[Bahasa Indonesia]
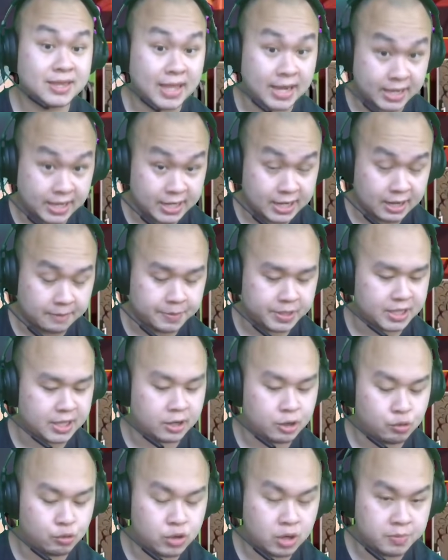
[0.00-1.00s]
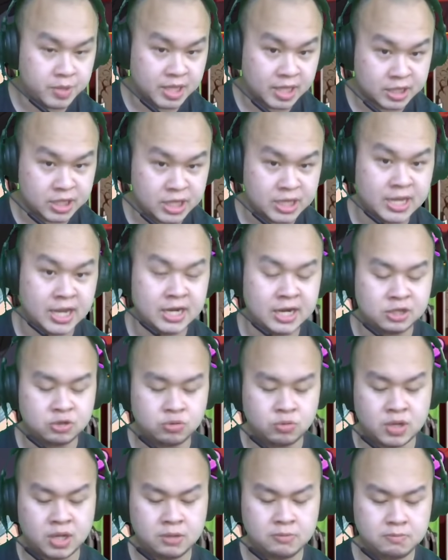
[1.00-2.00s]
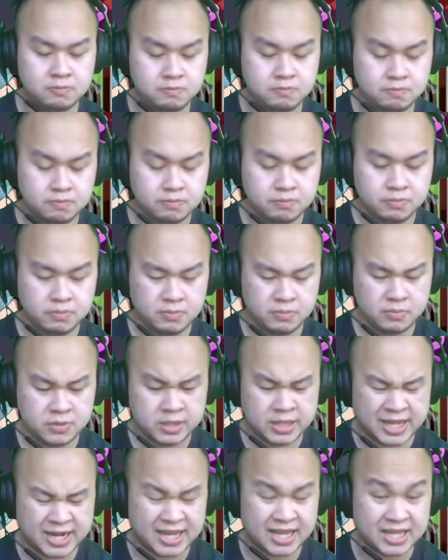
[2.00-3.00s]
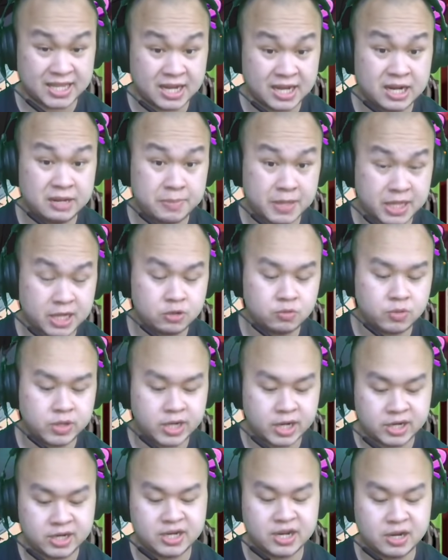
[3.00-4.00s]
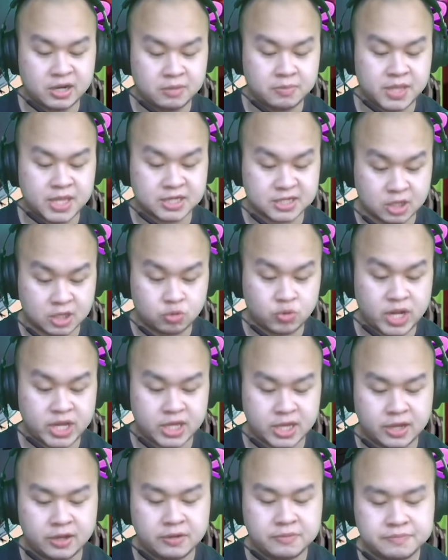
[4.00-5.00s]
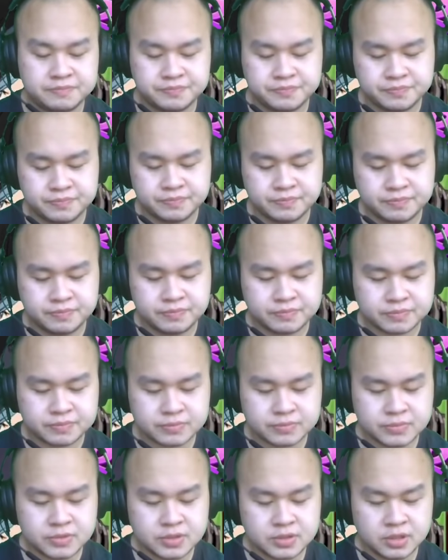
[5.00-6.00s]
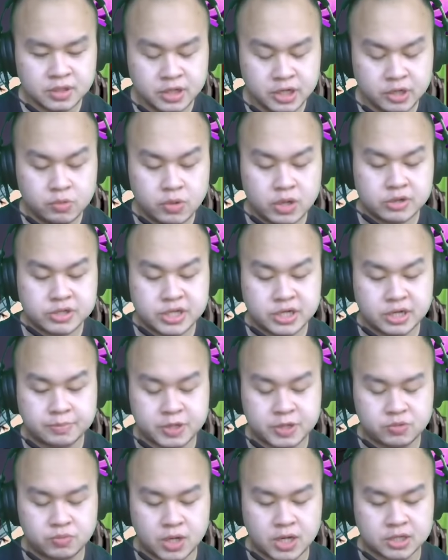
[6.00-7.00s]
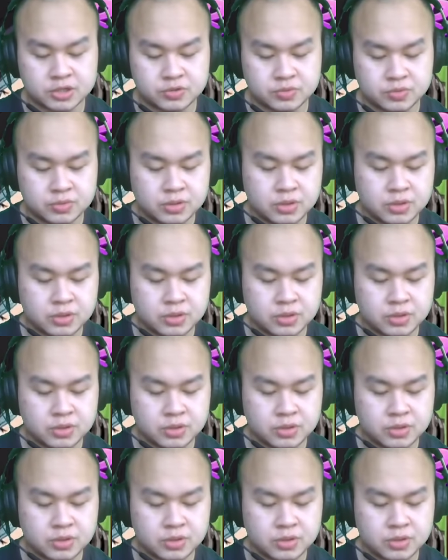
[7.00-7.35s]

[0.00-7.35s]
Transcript: target dapat karena udah bintang 3 dan juga targetnya kelipatan dua dari dari bintang satu naik ya. Ini gue harusnya dapat dua langsung.